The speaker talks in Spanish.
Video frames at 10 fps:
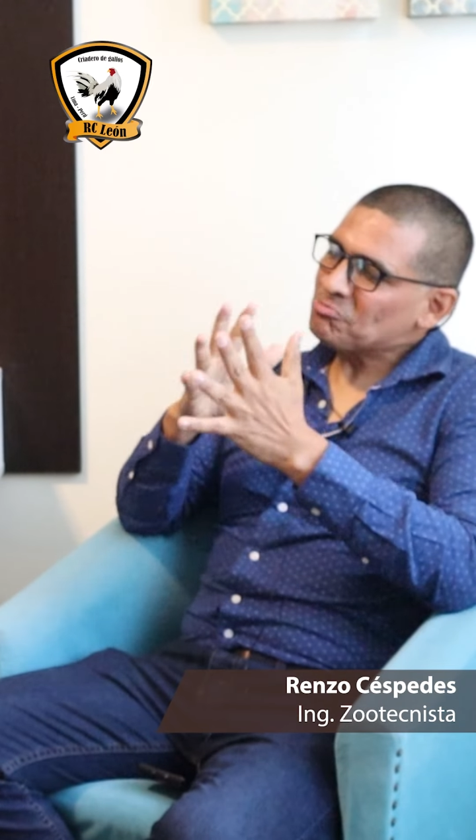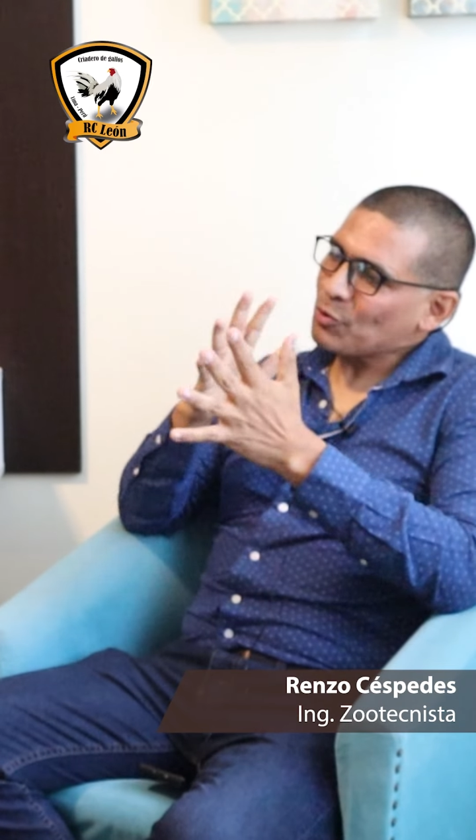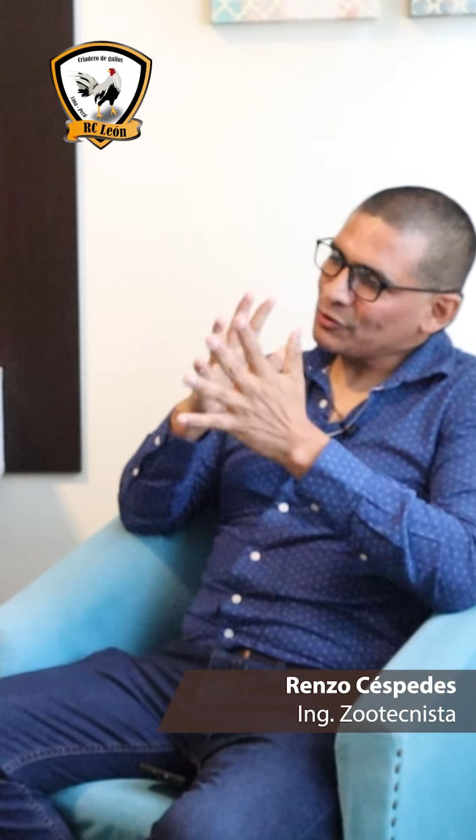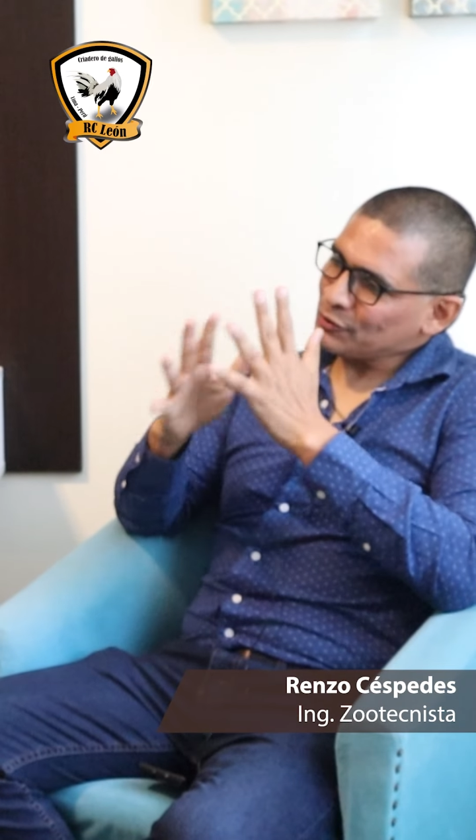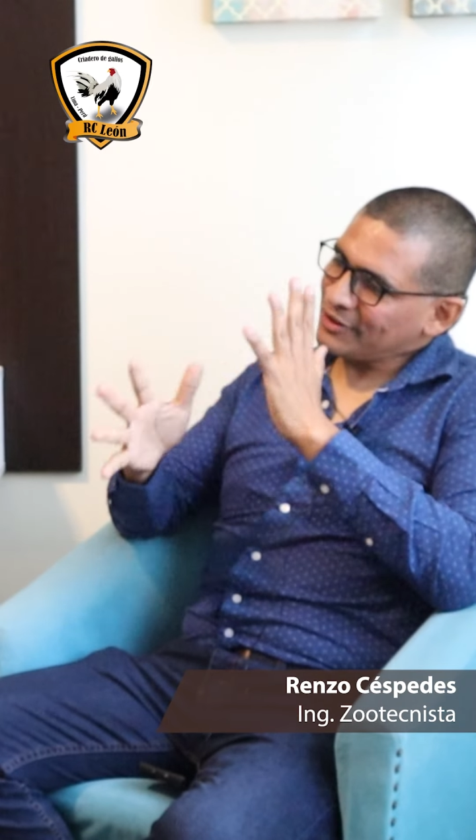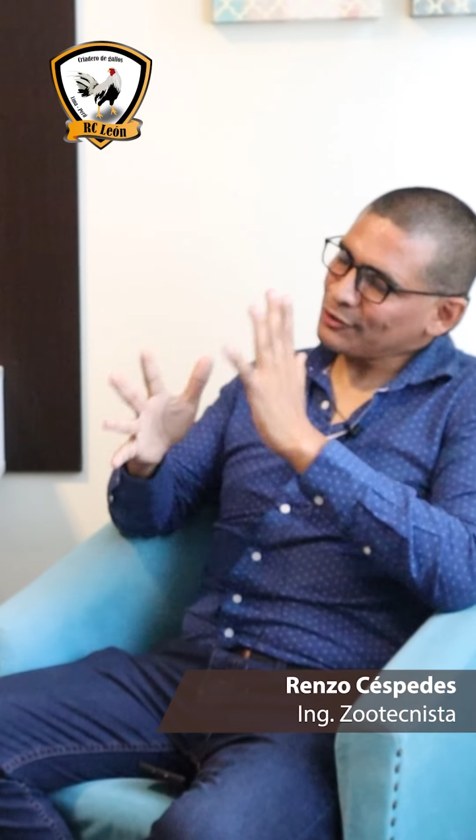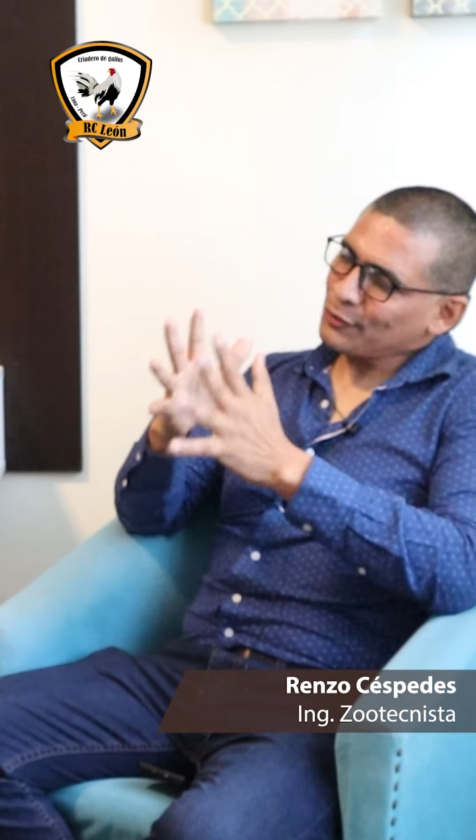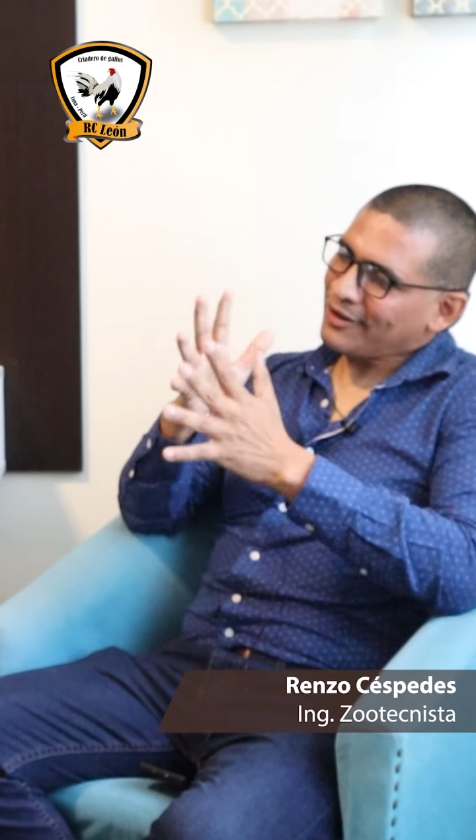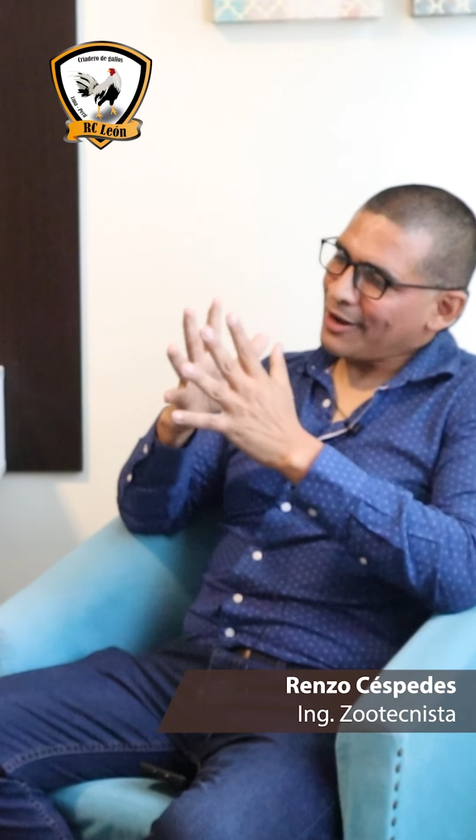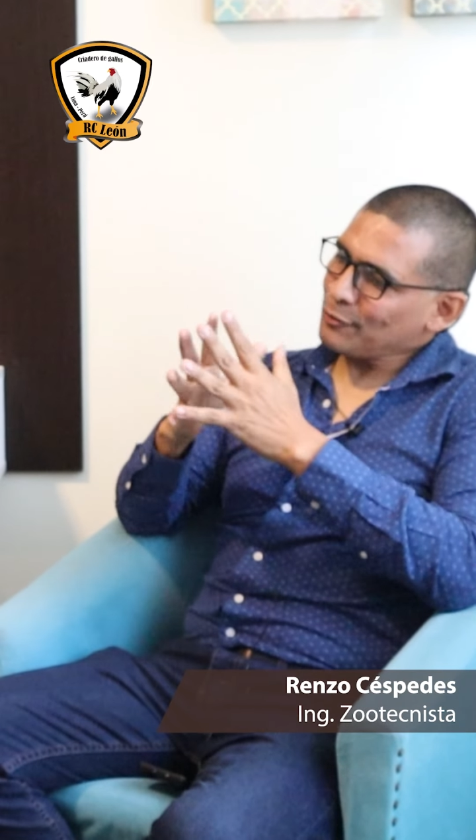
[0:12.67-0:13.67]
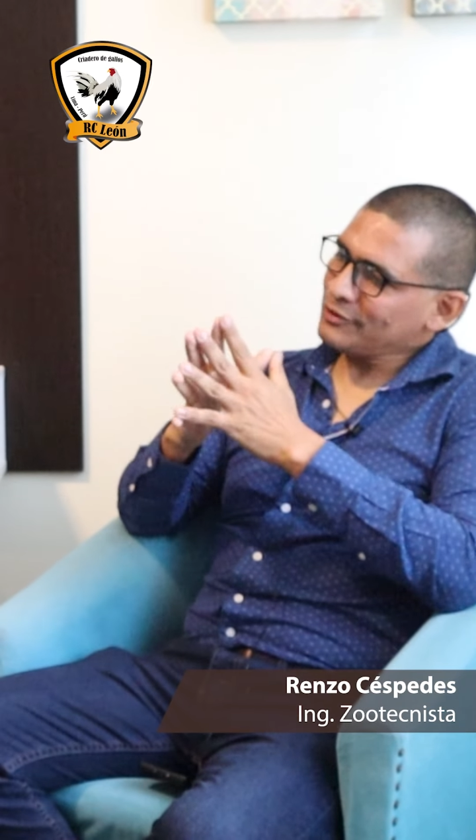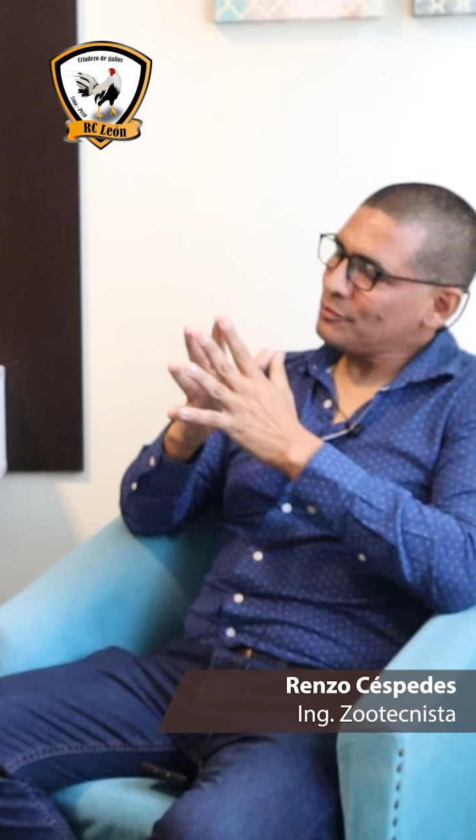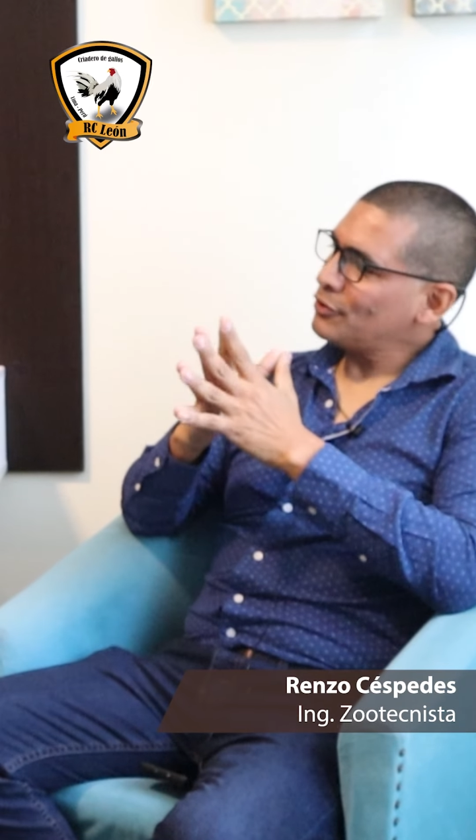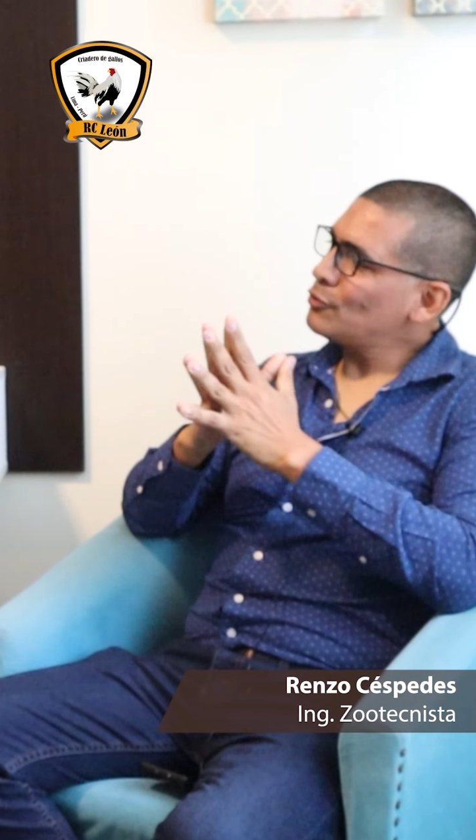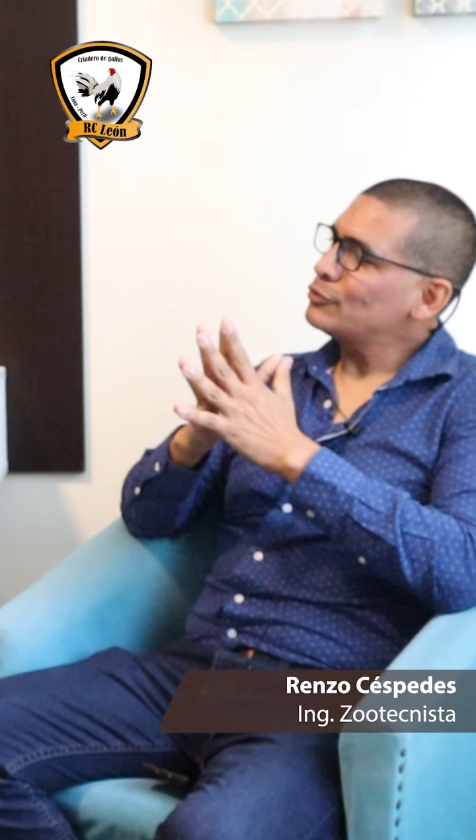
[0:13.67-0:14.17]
cuando trato de dar algún tipo de